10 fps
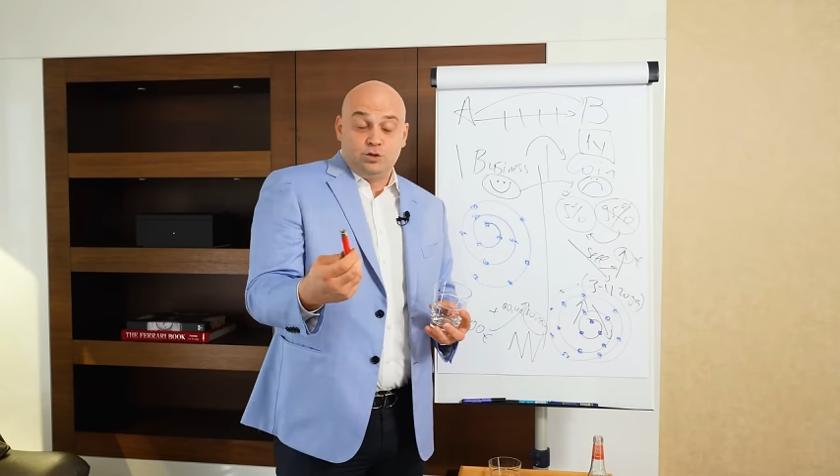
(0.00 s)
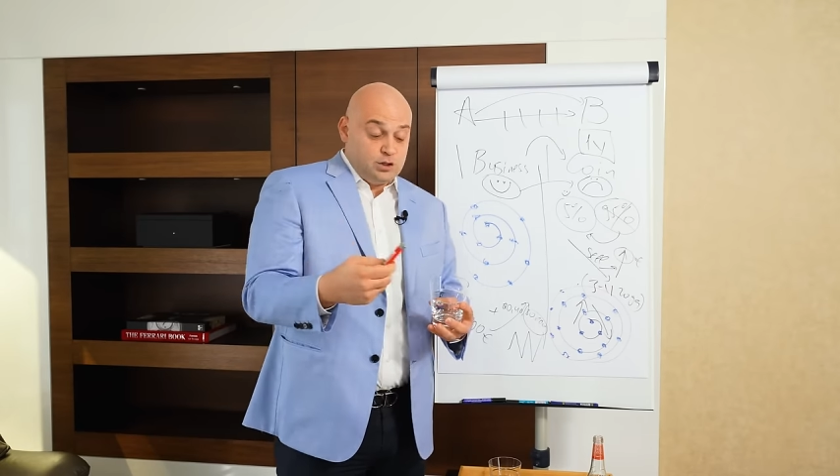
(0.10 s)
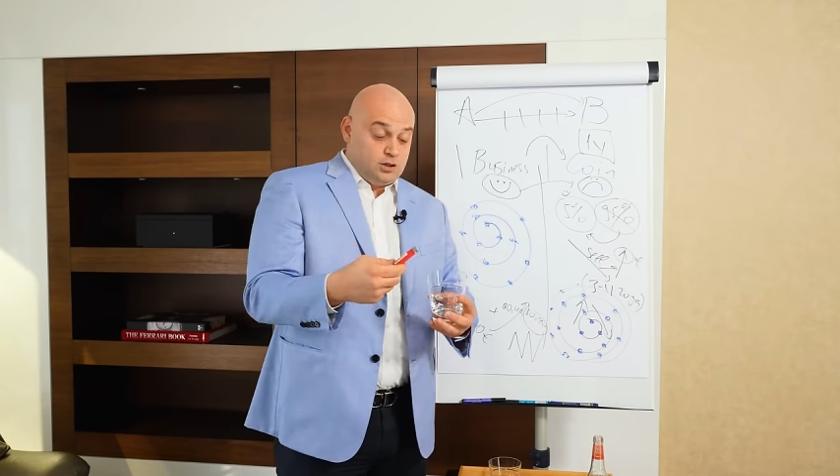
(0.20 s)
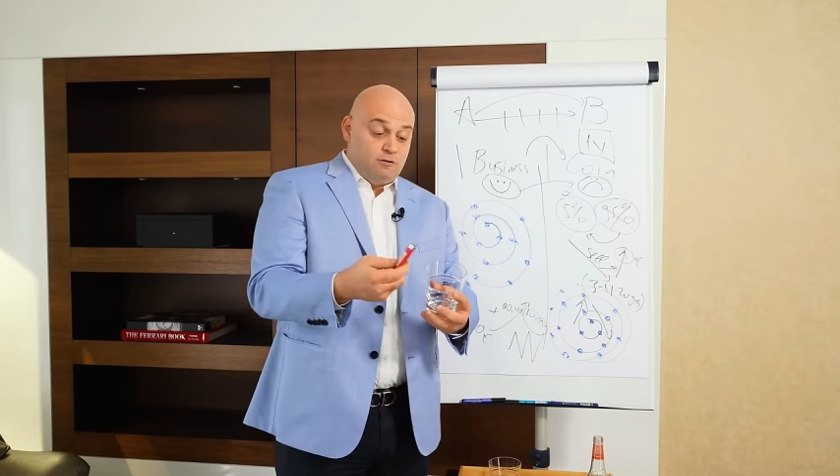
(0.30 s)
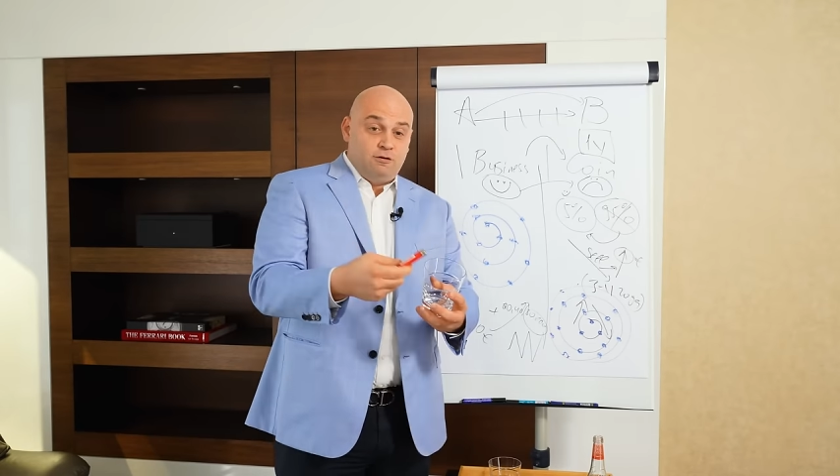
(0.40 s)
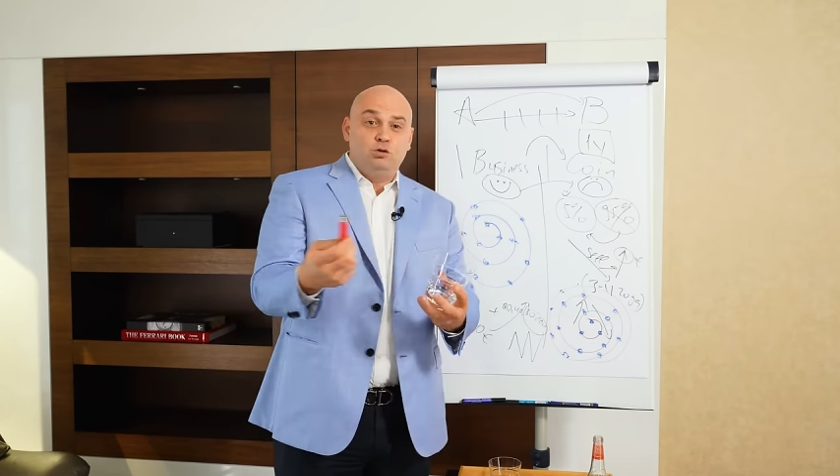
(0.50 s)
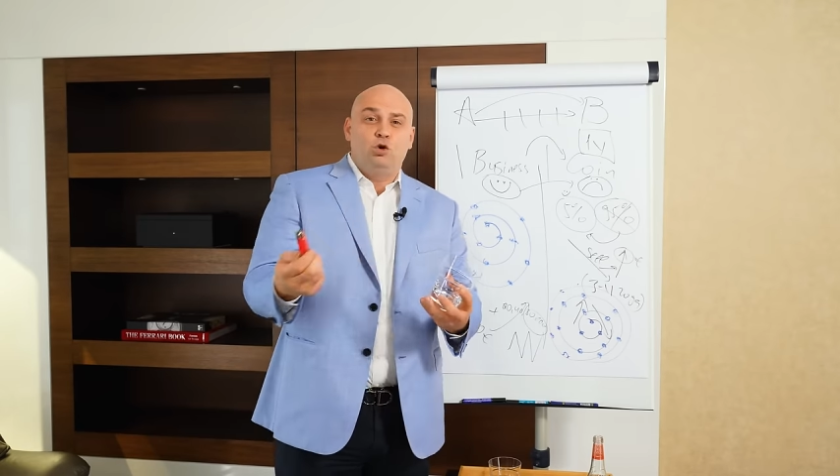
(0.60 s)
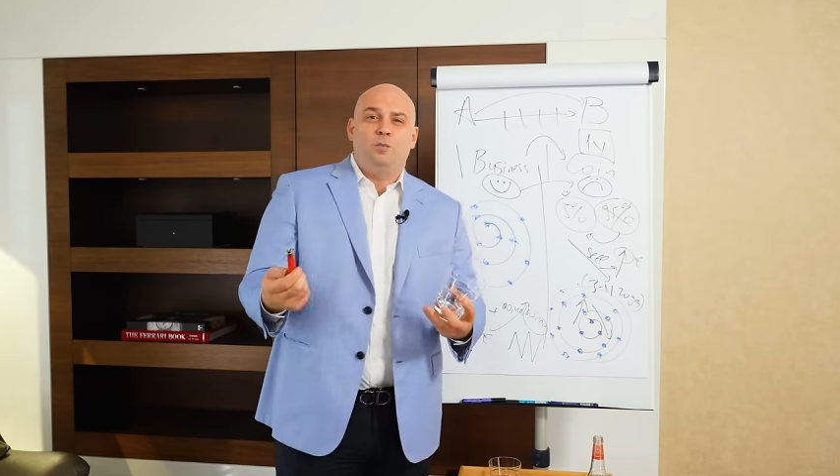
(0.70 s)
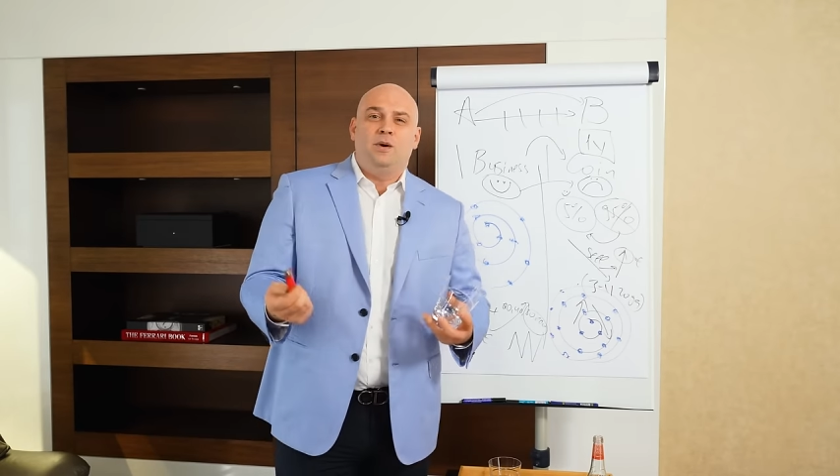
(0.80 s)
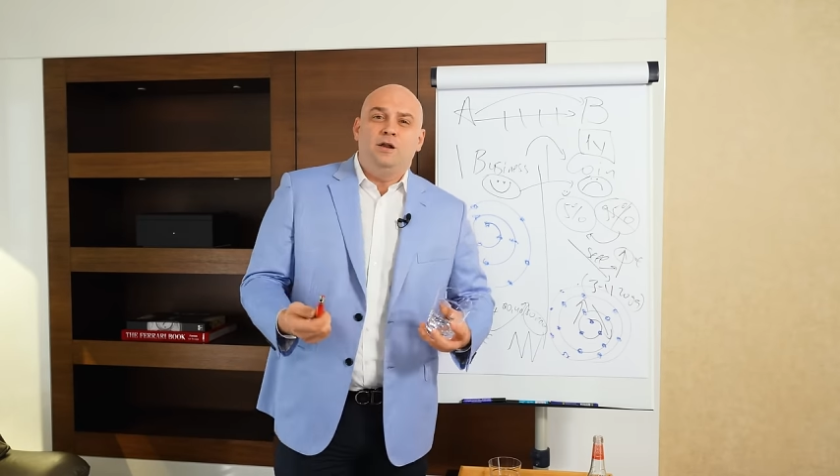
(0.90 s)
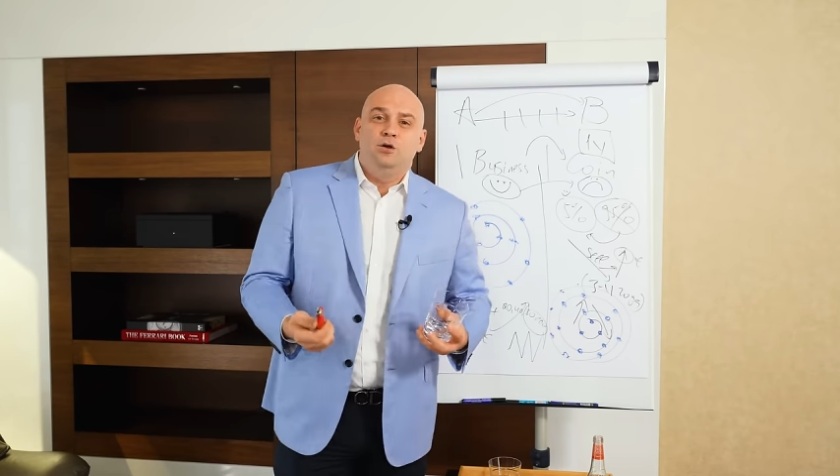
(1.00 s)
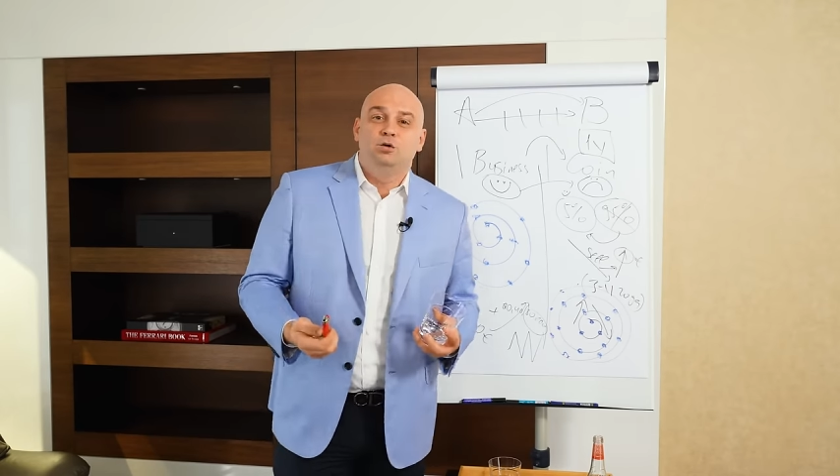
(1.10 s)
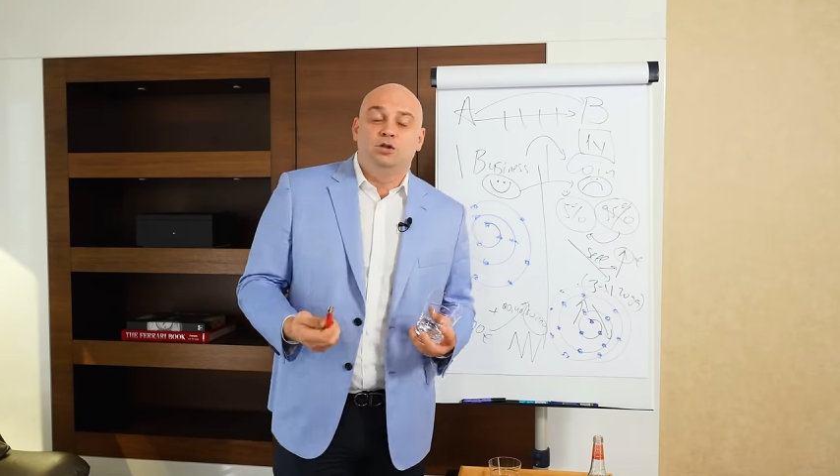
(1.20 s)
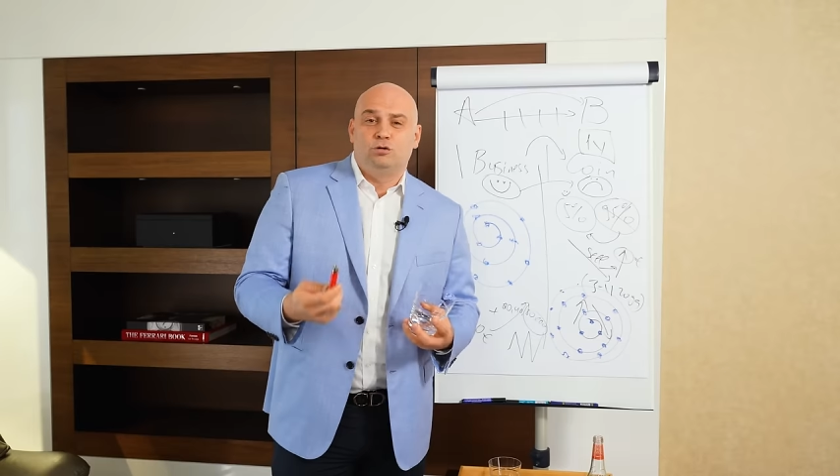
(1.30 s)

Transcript: Сейчас тебя водой польют,